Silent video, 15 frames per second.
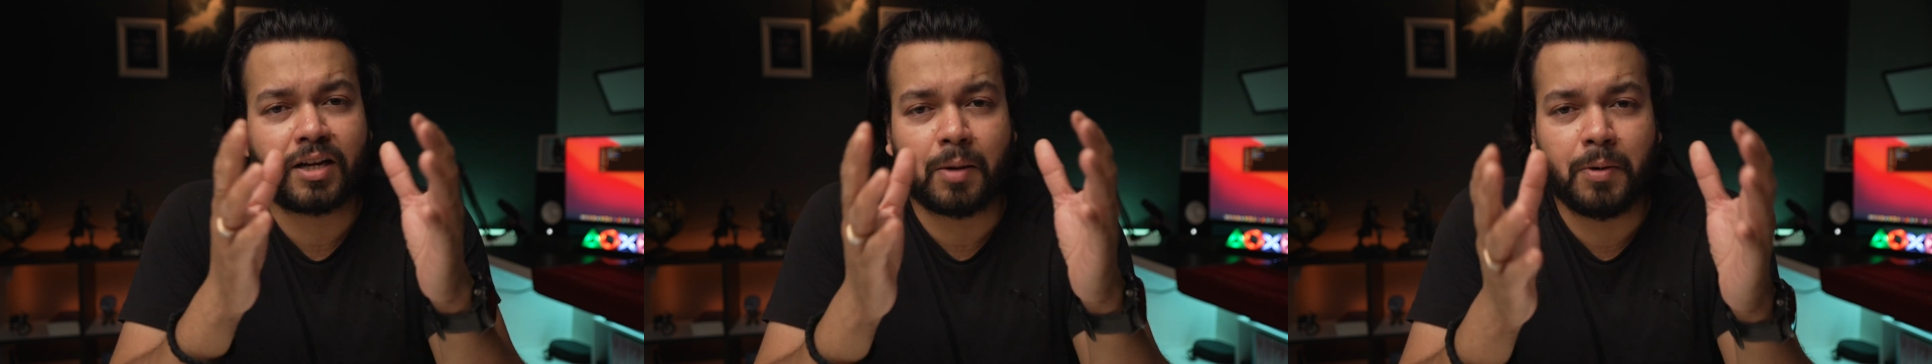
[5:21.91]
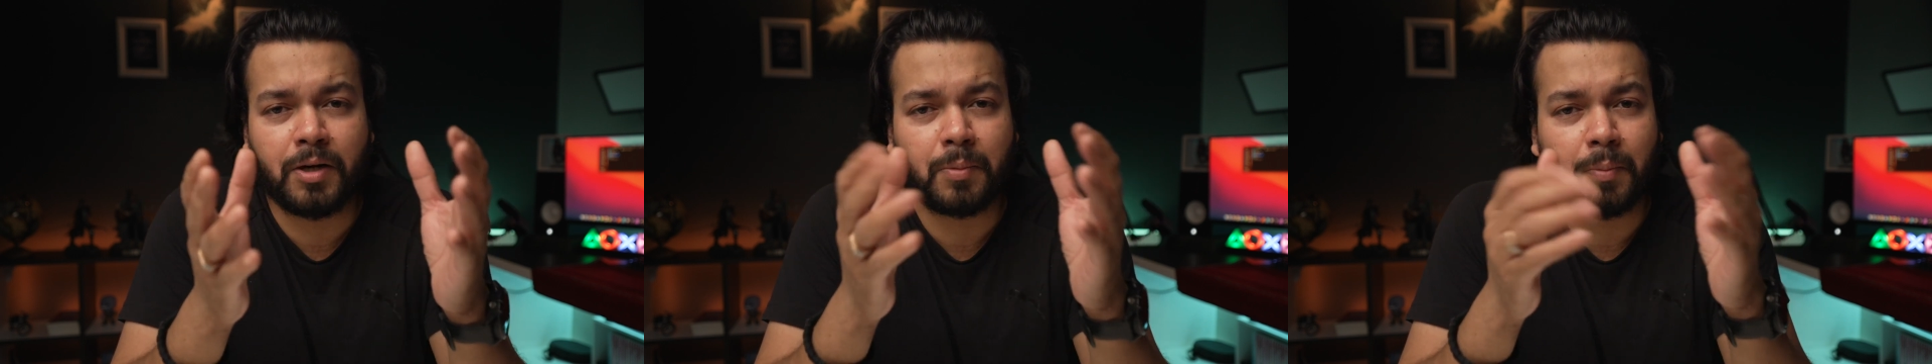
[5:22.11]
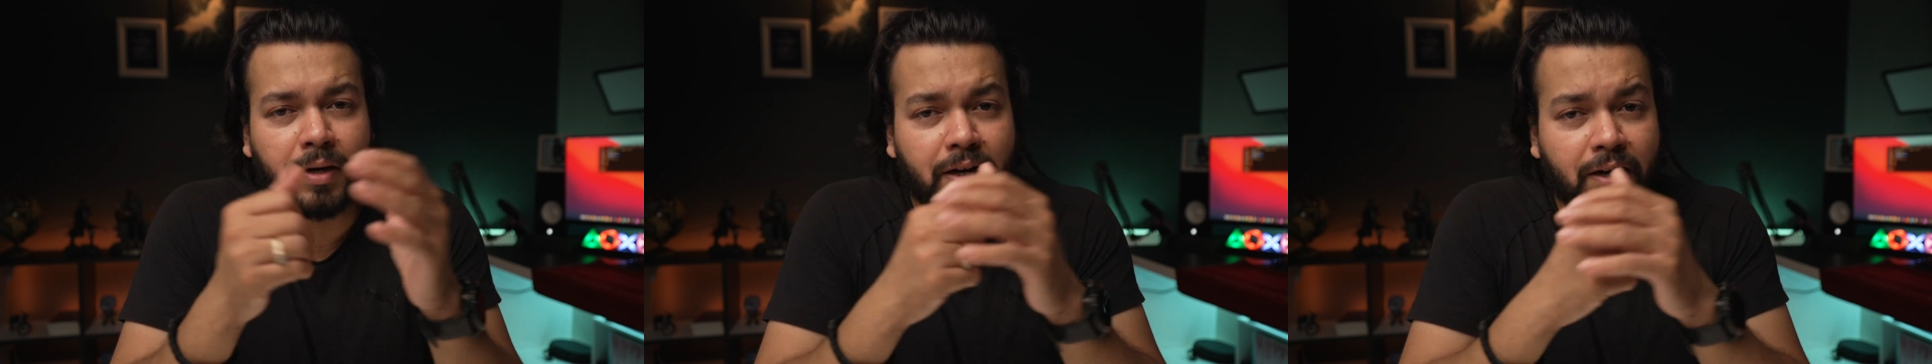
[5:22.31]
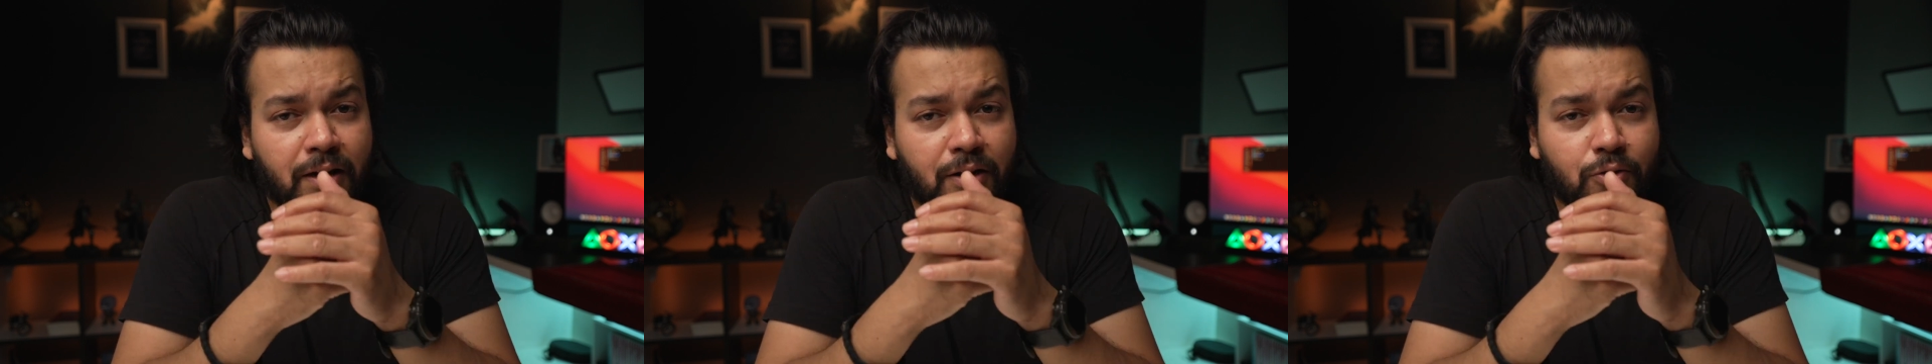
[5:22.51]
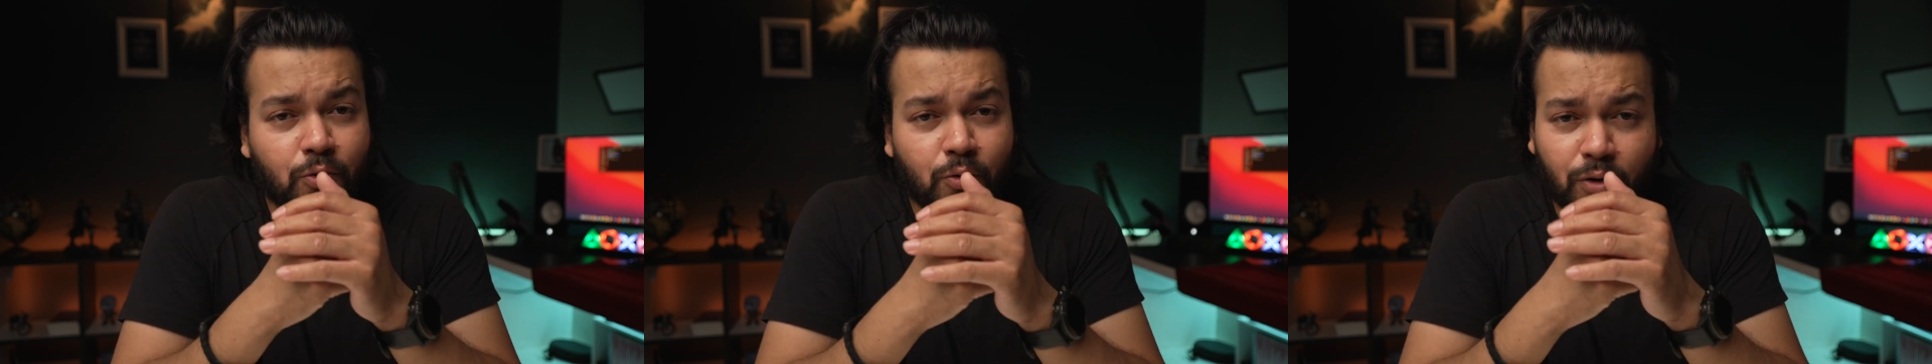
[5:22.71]
कमेंट में
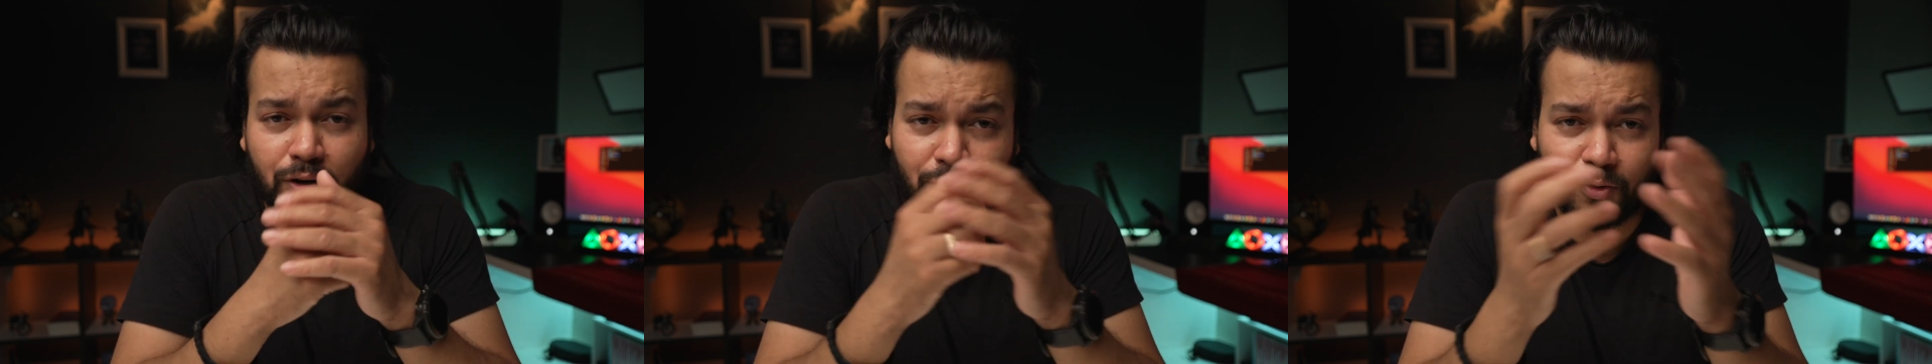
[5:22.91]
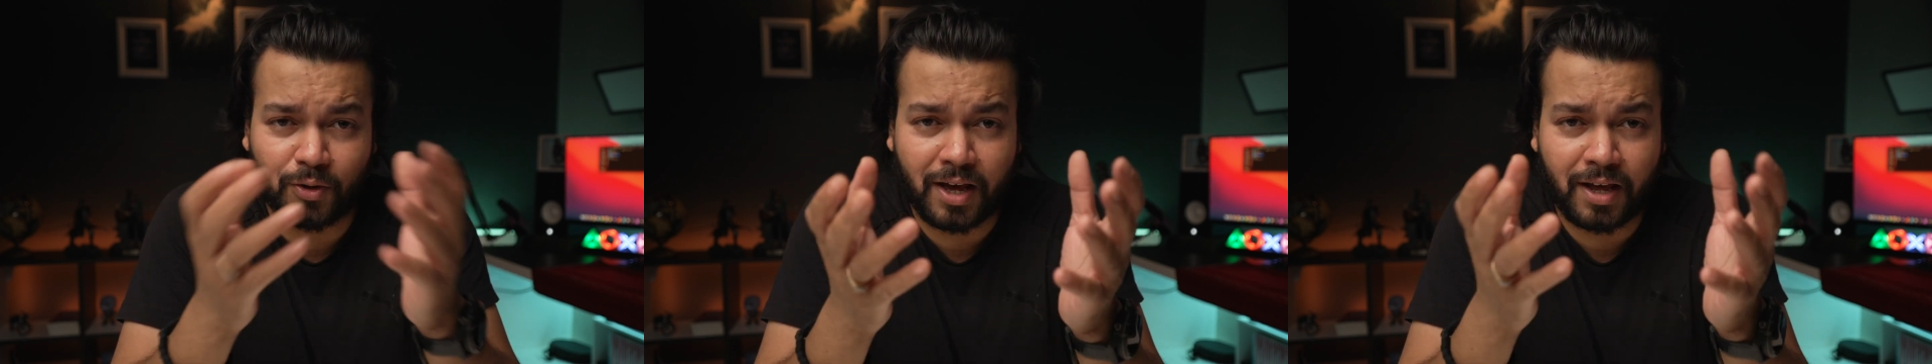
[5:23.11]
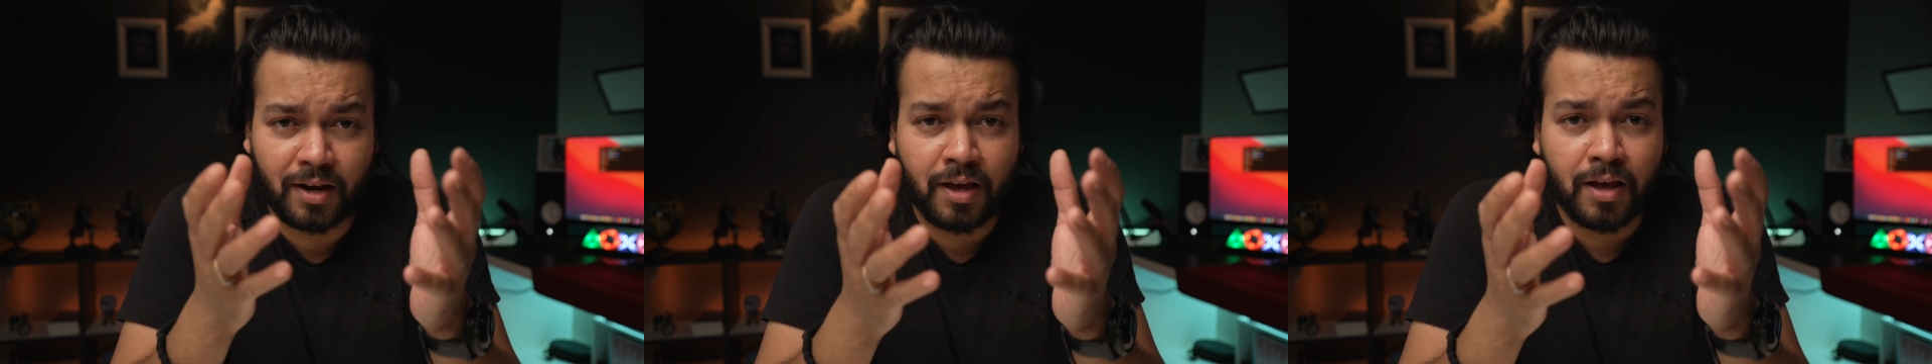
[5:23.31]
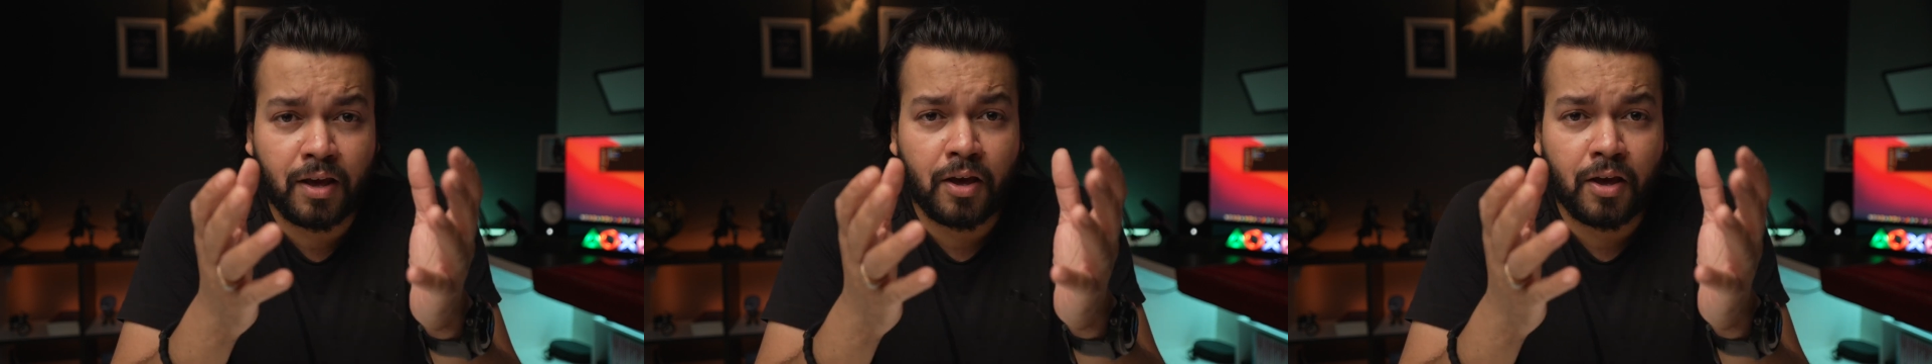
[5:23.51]
लिखना शुरू कर दो यार